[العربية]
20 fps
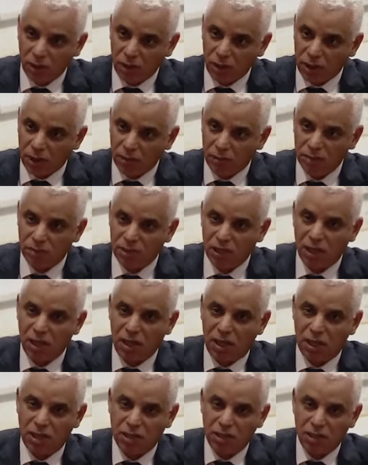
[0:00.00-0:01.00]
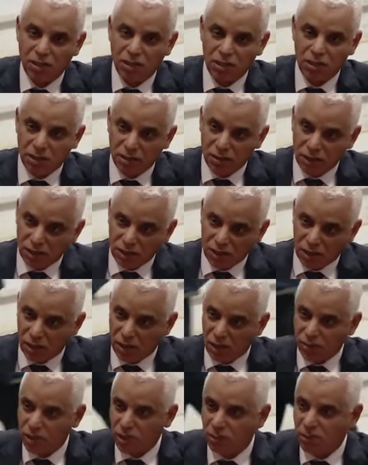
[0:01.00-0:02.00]
هذا مساله عرضانيه
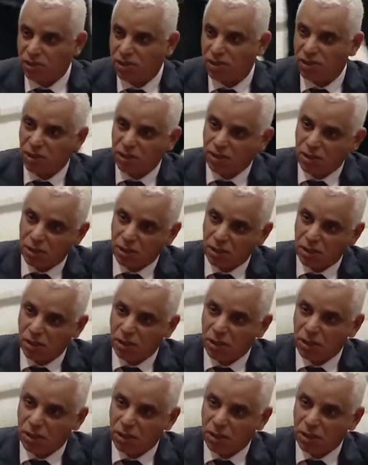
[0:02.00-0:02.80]
كيتعلق بجميع السياسات